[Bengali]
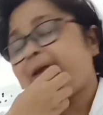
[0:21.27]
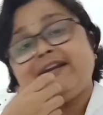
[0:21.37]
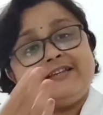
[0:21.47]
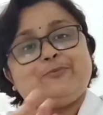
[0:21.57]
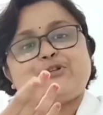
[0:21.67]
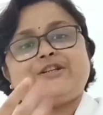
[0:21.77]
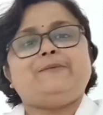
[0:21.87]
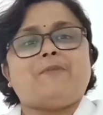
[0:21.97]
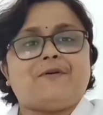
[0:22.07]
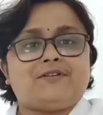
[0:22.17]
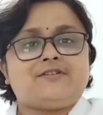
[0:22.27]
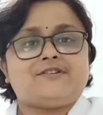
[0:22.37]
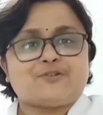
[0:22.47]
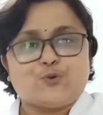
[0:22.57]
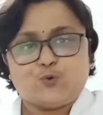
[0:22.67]
বাড়িতে বসেই পাওয়ার
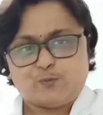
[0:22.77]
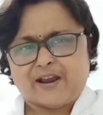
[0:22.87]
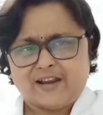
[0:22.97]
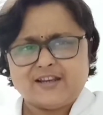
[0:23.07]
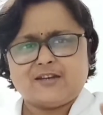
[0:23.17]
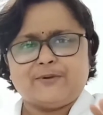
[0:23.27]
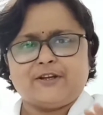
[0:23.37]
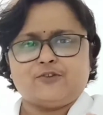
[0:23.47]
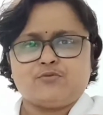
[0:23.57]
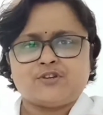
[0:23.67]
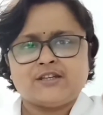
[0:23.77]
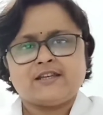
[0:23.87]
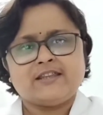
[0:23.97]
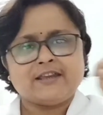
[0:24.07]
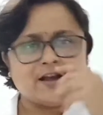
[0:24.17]
টেস্ট করুন বা এই টাইপের কিছু তা
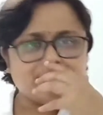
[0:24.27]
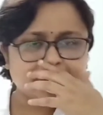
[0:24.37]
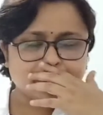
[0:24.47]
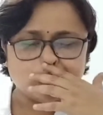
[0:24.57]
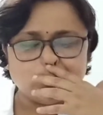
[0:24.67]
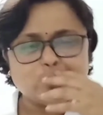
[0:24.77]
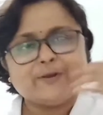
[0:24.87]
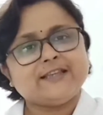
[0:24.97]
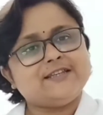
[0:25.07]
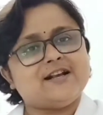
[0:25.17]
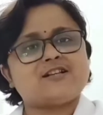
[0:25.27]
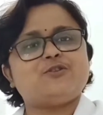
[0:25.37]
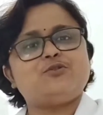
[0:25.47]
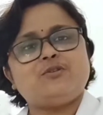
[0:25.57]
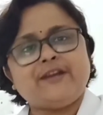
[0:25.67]
সেটা দেখে আমার এক বন্ধু আমাকে
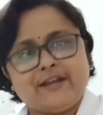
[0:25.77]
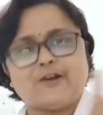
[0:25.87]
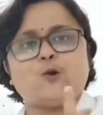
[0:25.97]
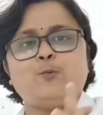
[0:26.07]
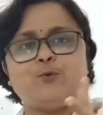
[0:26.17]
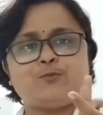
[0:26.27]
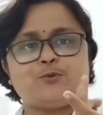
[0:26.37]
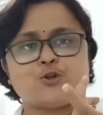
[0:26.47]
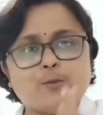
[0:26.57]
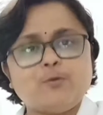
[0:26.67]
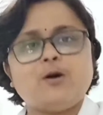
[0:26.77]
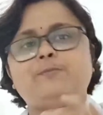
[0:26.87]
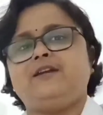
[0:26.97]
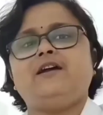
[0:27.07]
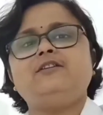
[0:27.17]
জিজ্ঞাসা করছিল এরকম সম্ভব
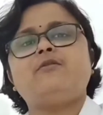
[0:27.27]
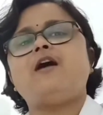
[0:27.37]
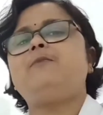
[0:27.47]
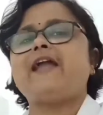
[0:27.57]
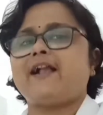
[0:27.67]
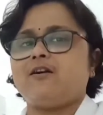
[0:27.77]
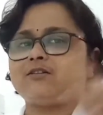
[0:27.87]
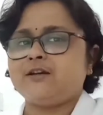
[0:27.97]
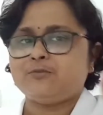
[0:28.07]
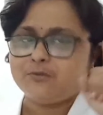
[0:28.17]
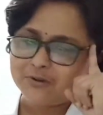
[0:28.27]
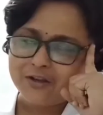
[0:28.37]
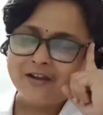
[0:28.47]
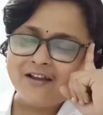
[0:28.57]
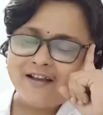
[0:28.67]
কিনা তো আমার এক কথায় উত্তর
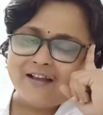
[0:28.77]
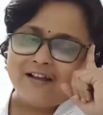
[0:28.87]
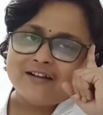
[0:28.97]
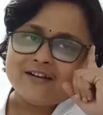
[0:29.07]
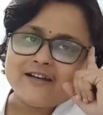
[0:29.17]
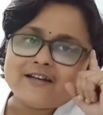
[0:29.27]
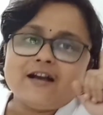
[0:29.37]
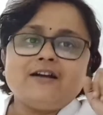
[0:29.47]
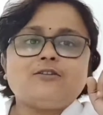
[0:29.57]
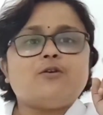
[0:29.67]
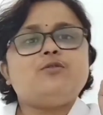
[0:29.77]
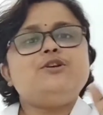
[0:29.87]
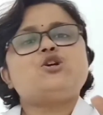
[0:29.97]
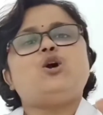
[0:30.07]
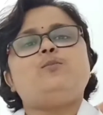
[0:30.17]
এটা
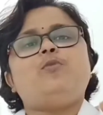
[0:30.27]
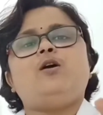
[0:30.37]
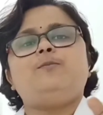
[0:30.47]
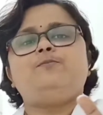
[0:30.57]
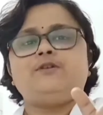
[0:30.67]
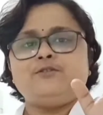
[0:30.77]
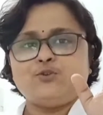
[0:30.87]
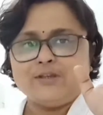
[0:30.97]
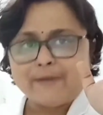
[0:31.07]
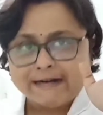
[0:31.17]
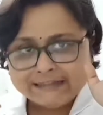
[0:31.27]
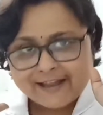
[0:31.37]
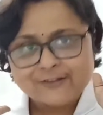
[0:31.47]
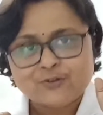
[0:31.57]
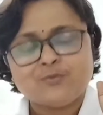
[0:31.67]
তখনই সম্ভব যদি
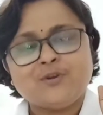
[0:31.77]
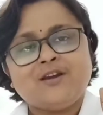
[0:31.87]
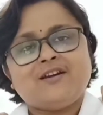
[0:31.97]
বাড়িতে একজন